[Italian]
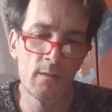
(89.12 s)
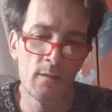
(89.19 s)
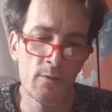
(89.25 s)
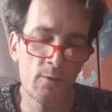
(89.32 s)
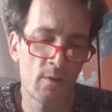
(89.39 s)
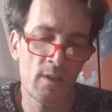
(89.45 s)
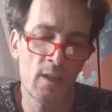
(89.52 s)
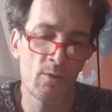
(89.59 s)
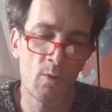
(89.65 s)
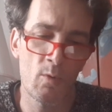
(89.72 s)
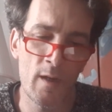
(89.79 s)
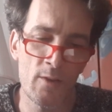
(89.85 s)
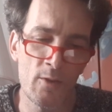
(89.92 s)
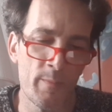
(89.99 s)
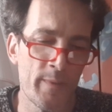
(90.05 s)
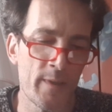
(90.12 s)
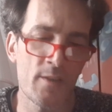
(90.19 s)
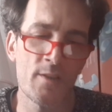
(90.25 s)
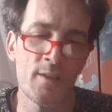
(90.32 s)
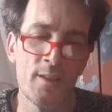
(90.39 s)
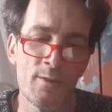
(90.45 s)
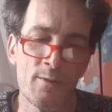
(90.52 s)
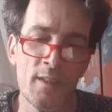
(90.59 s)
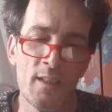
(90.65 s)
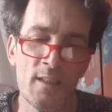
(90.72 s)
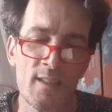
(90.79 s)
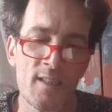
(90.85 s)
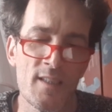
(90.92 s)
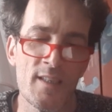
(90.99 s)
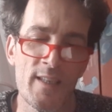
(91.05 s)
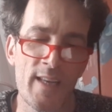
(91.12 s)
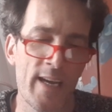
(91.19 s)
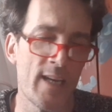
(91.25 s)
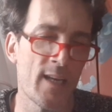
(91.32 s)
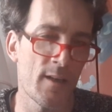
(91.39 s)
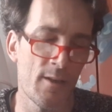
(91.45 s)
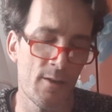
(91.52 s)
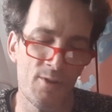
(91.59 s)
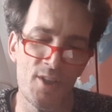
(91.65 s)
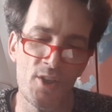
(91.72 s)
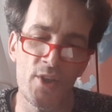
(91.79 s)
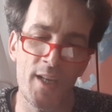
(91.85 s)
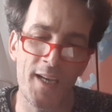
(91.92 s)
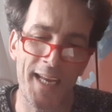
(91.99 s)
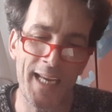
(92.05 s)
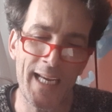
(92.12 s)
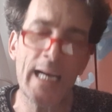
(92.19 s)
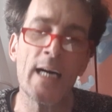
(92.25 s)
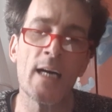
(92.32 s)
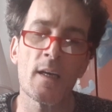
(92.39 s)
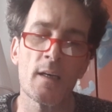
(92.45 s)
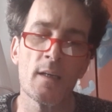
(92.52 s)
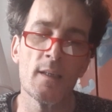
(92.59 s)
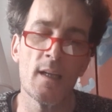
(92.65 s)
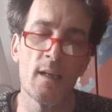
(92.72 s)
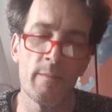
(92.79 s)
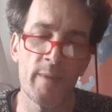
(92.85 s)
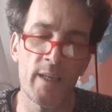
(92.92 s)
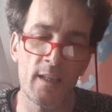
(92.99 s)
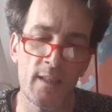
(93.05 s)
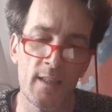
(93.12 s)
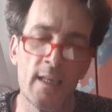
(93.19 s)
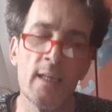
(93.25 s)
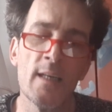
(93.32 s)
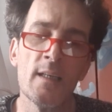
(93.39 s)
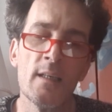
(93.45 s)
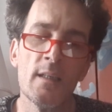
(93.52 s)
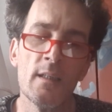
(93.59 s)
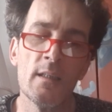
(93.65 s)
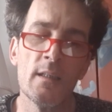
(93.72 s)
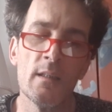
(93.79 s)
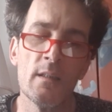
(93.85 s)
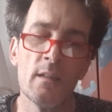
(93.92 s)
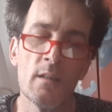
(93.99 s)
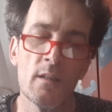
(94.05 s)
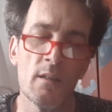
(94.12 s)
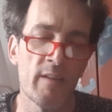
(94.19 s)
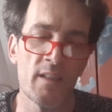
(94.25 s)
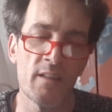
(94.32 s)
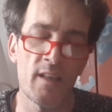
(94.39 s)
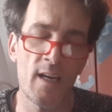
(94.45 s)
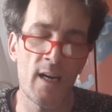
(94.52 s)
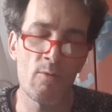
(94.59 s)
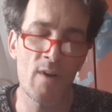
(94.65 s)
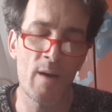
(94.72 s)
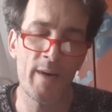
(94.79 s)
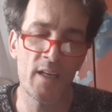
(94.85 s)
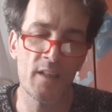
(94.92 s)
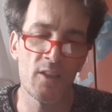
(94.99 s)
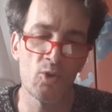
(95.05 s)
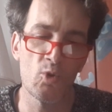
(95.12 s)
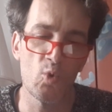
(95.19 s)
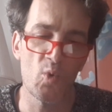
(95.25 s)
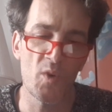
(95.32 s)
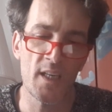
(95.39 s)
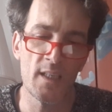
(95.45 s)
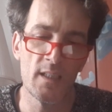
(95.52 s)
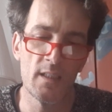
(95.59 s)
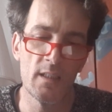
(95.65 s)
soltanto quando persino il desiderio di cercare la libertà diventerà una bardatura